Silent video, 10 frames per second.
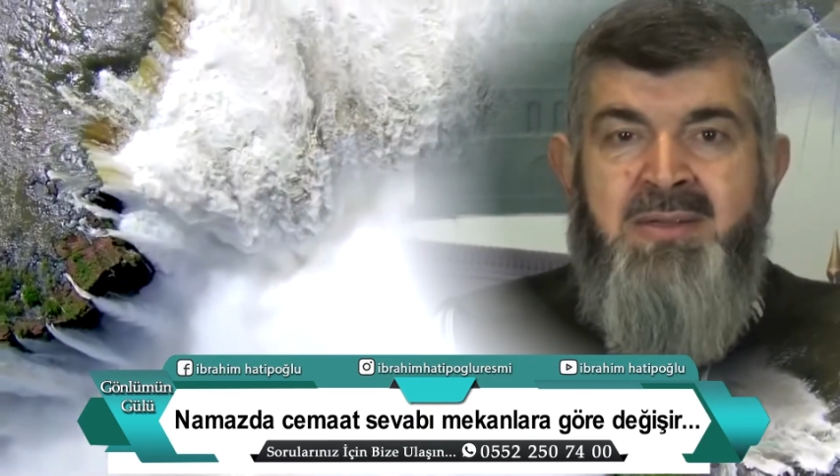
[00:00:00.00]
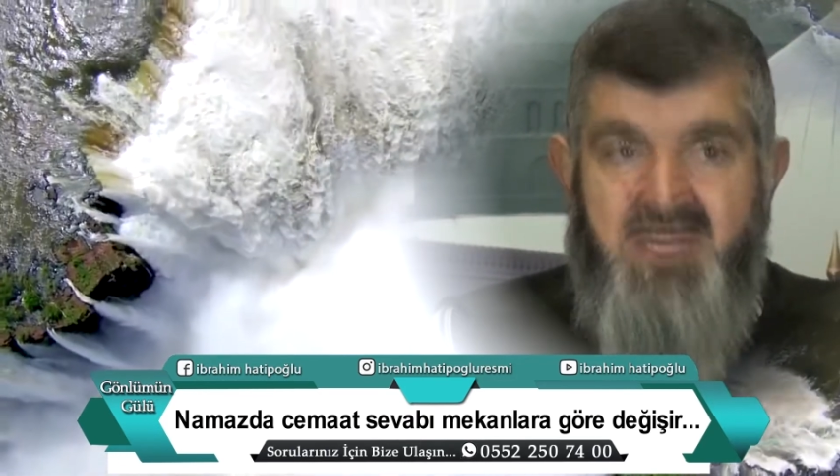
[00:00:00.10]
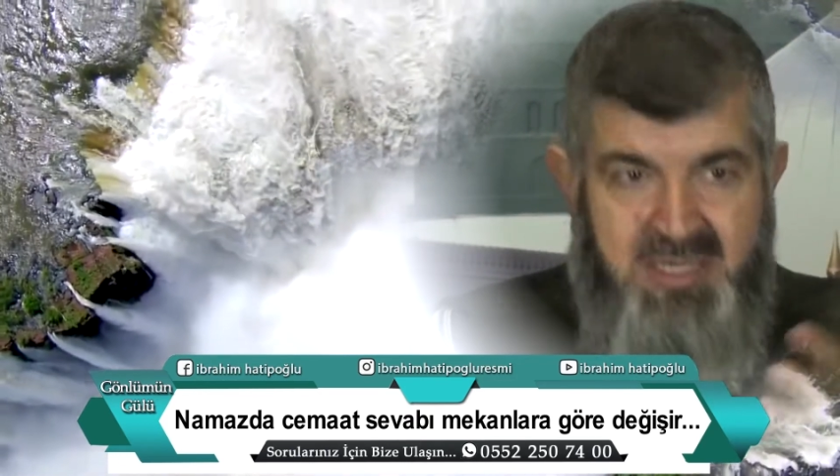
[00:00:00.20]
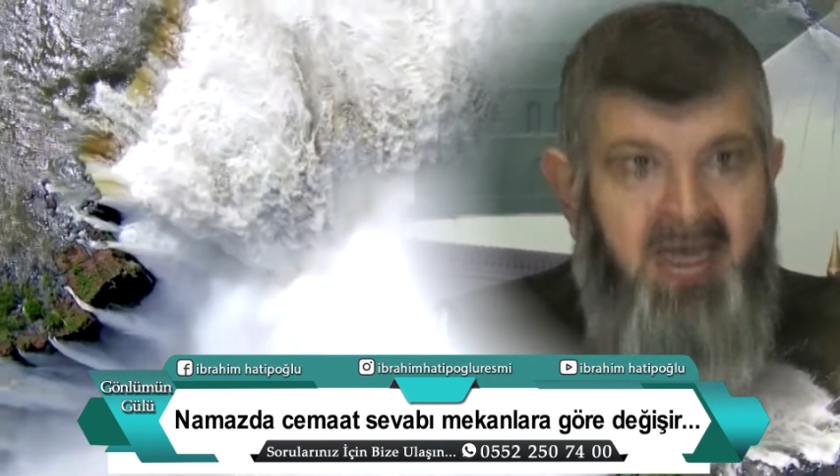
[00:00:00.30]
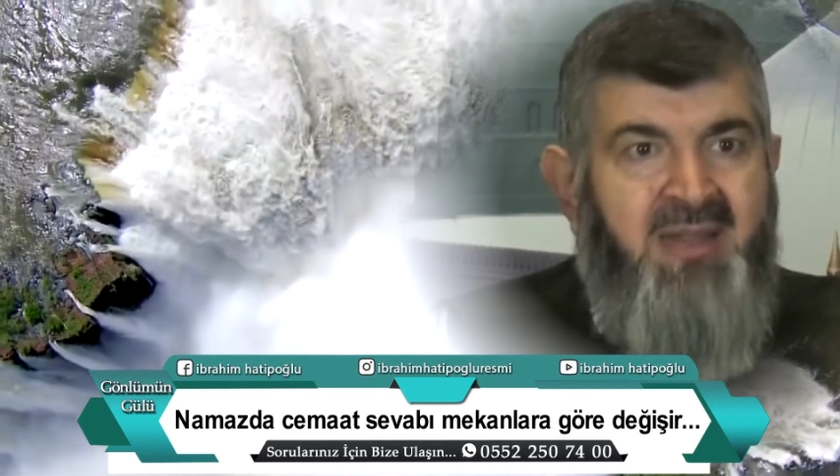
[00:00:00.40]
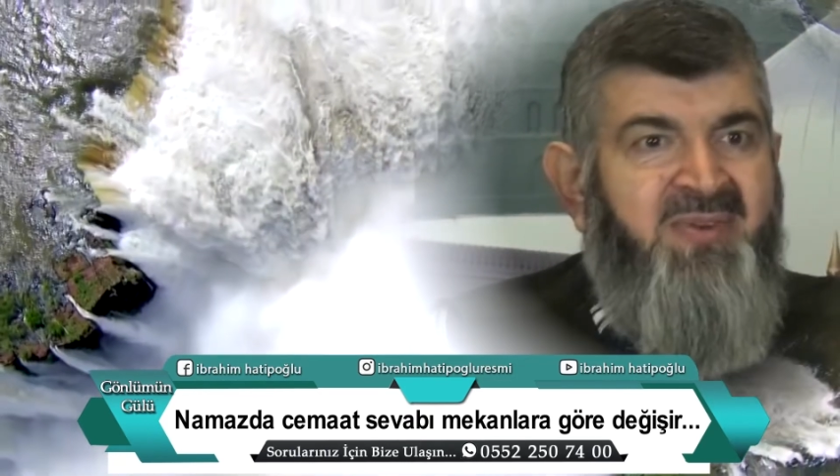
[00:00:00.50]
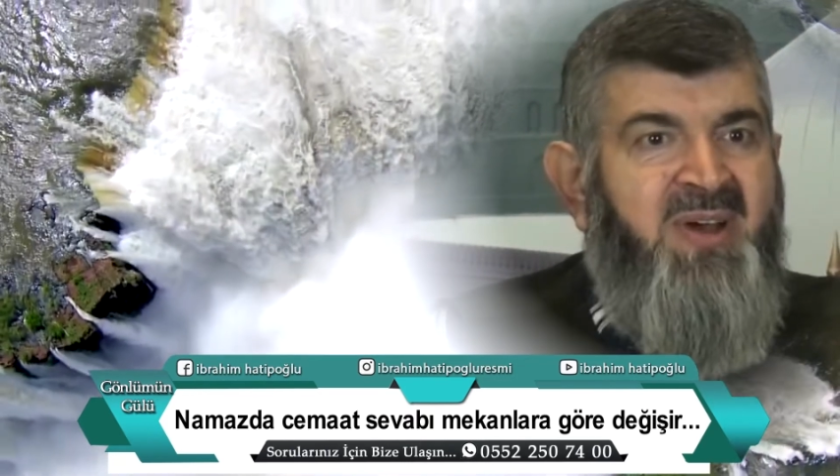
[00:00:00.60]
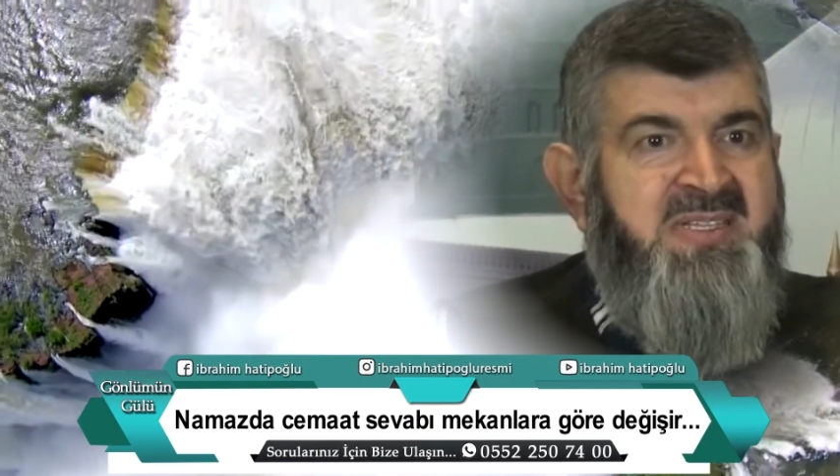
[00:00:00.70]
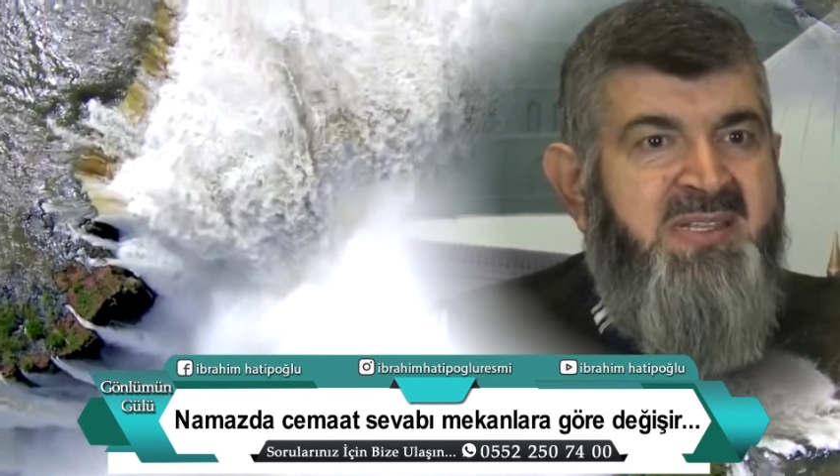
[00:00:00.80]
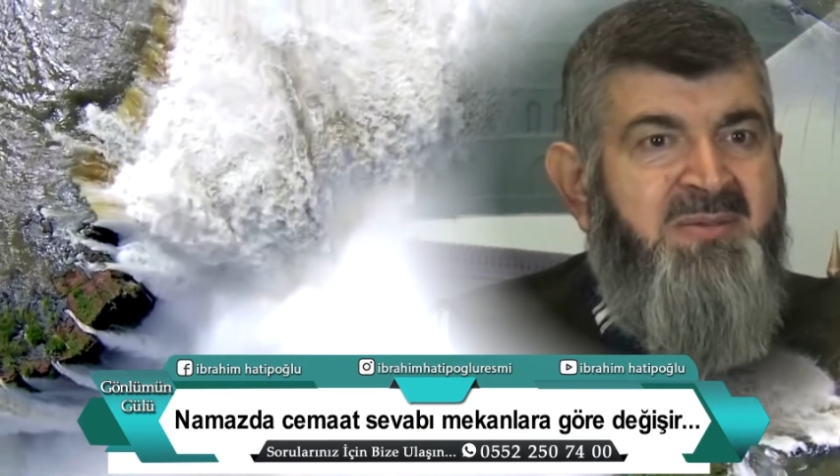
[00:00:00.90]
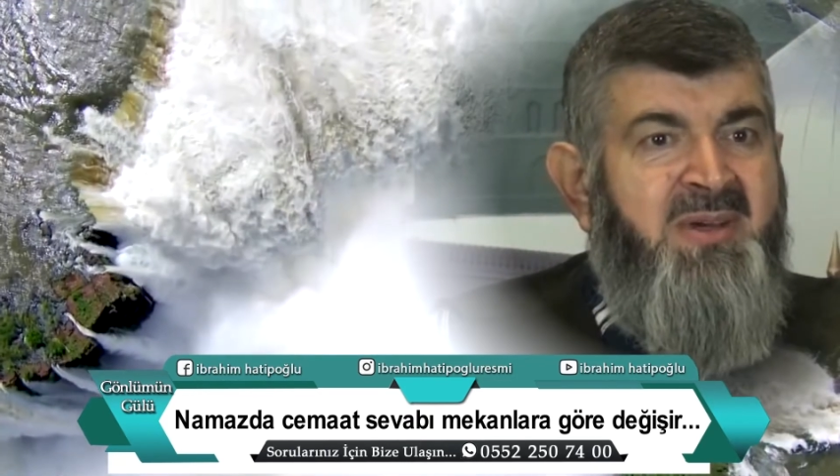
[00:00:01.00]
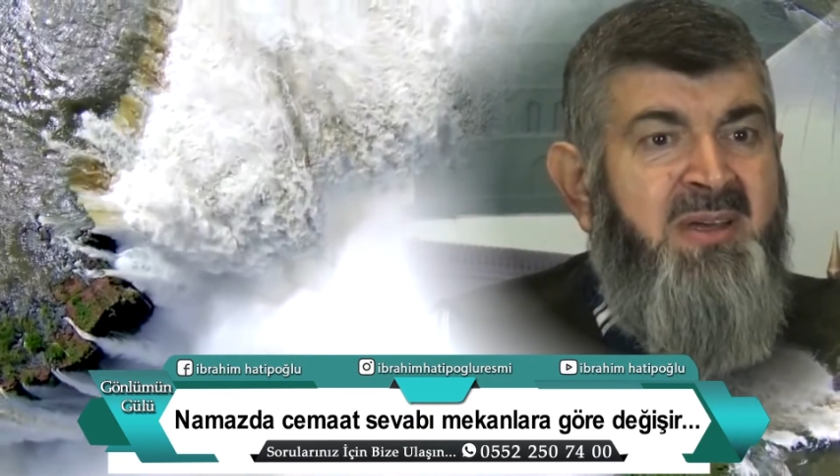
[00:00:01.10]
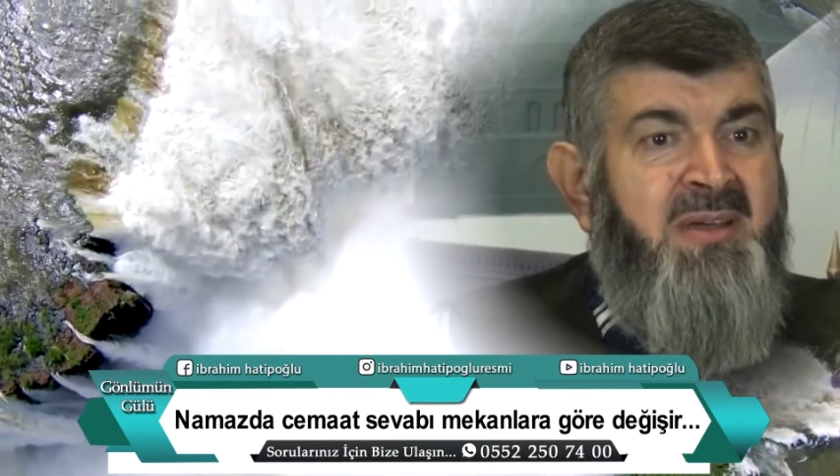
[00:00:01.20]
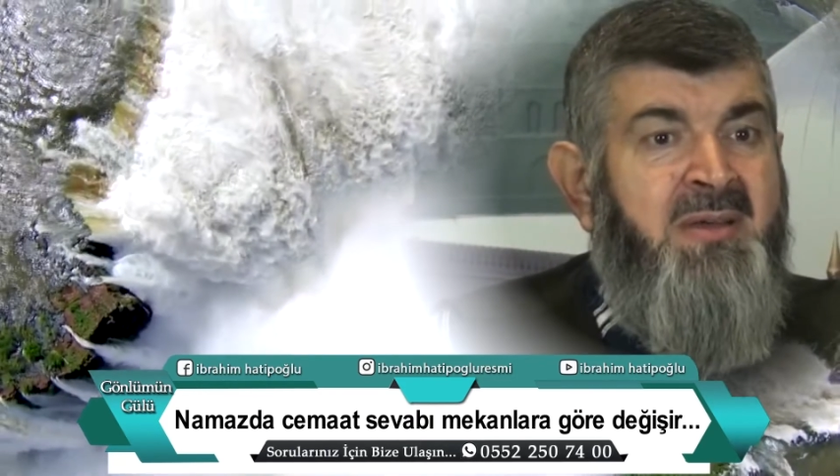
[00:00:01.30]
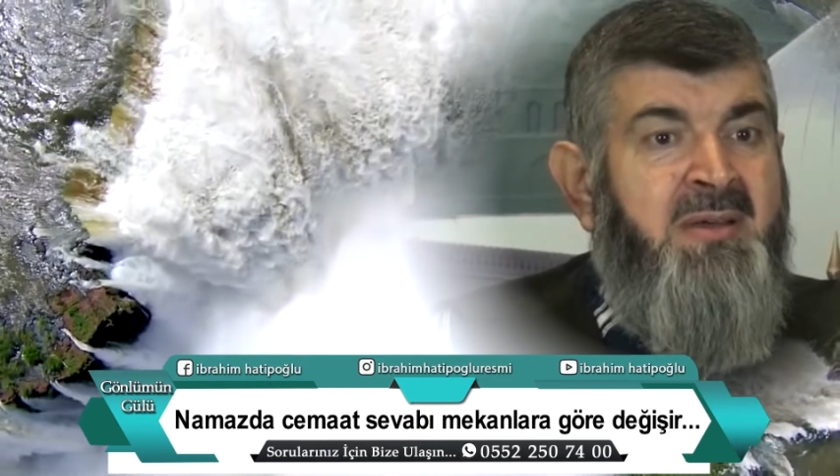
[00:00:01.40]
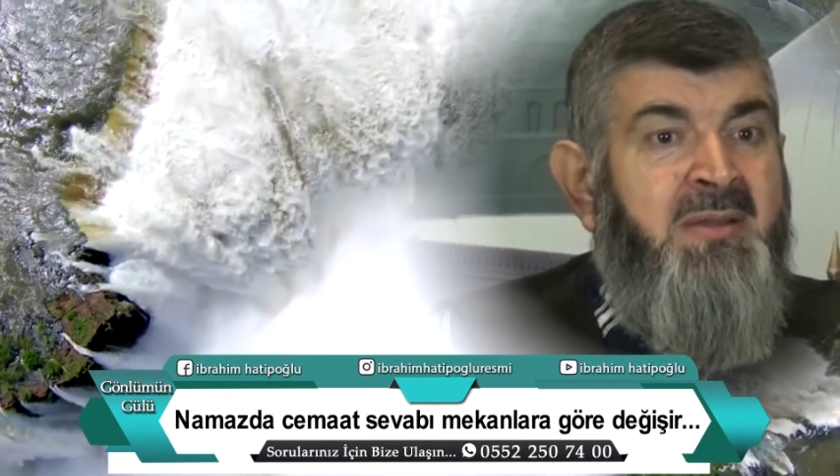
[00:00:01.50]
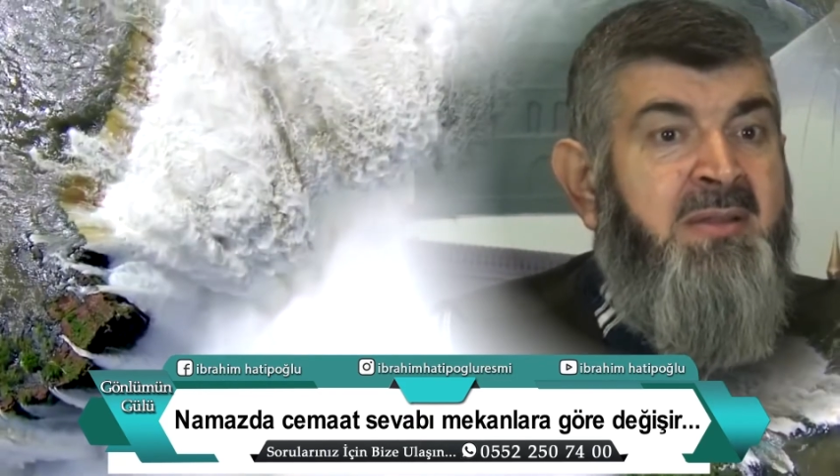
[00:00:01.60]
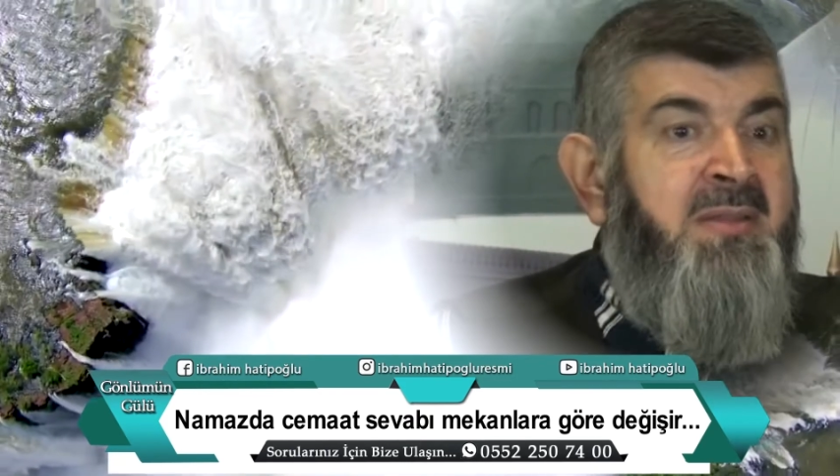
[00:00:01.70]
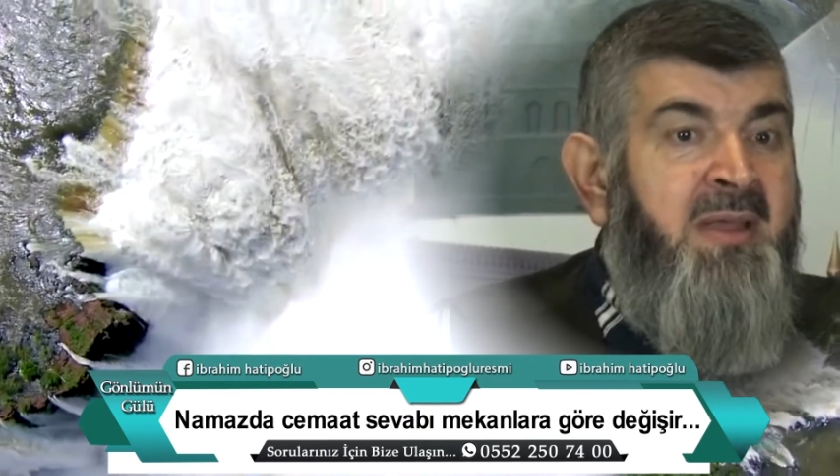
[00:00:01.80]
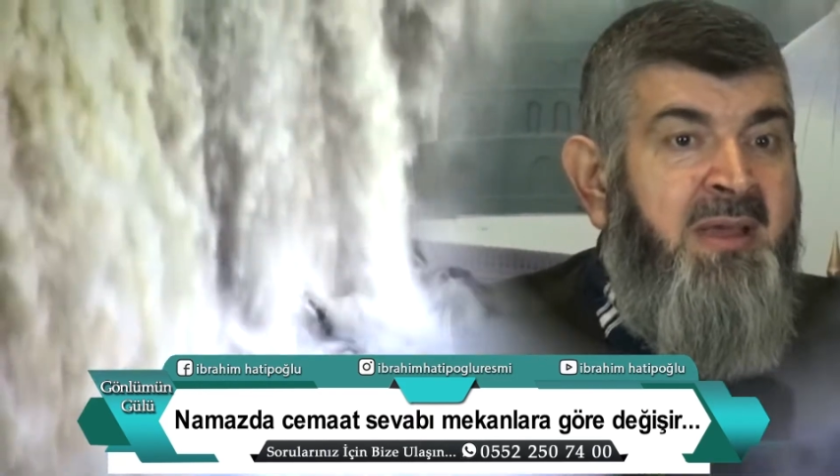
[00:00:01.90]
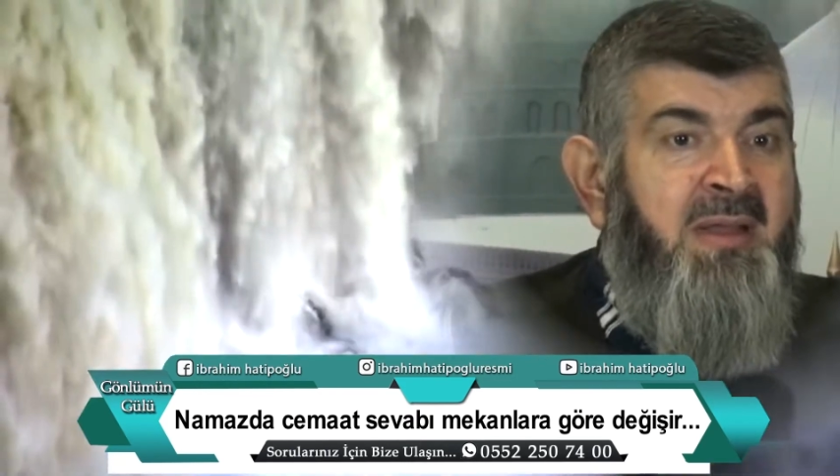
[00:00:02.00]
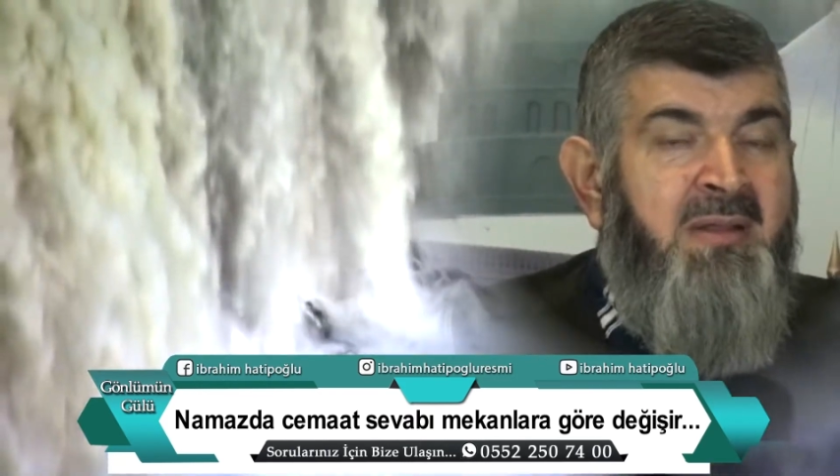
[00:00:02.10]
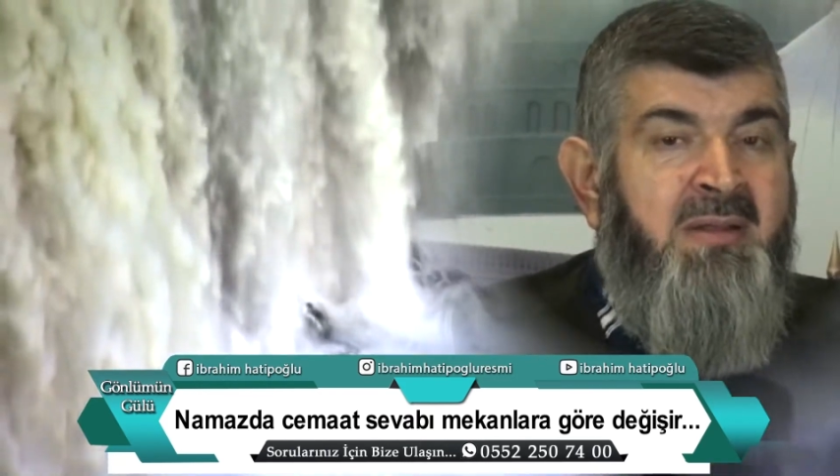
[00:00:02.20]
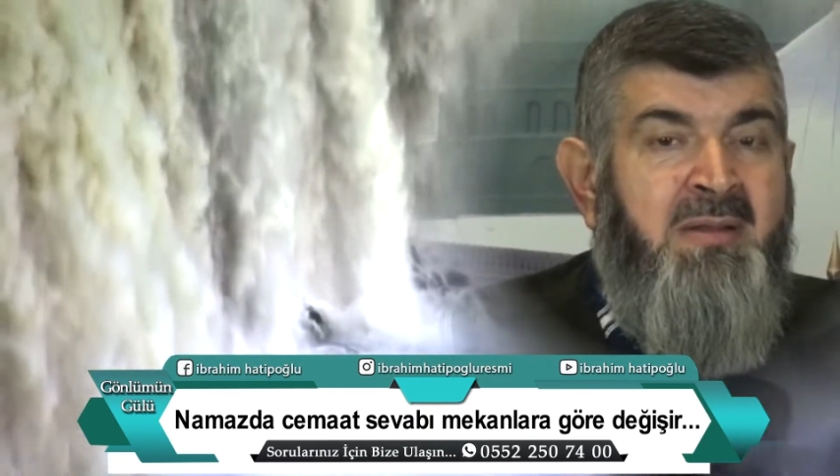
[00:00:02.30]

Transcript: Rekat fazla mı? Değil.